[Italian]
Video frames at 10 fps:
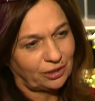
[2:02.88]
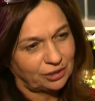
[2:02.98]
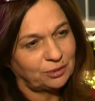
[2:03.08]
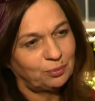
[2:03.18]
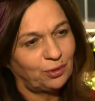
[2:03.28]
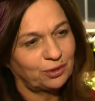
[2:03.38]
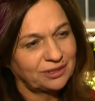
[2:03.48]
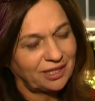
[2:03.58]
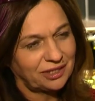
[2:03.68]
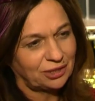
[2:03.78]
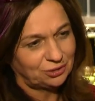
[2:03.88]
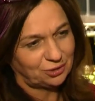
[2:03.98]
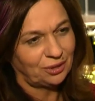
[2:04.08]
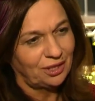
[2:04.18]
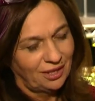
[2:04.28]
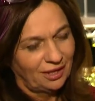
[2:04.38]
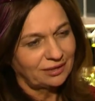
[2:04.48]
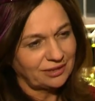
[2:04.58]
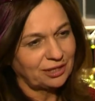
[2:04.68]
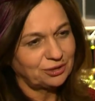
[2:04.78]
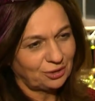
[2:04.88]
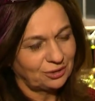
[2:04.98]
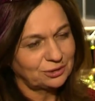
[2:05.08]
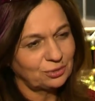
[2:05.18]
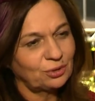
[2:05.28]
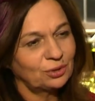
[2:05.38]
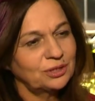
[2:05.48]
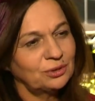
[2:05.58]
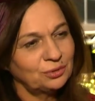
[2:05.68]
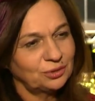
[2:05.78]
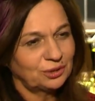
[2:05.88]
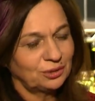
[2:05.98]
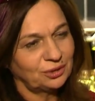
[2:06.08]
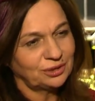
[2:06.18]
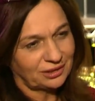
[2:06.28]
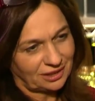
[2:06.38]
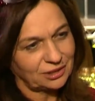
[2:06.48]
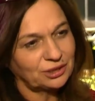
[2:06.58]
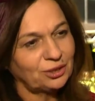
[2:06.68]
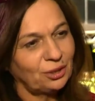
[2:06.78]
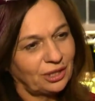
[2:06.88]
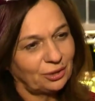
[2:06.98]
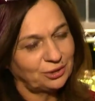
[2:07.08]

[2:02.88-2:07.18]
che ci porta dentro, dentro il suo contenuto, la nostra tradizione, le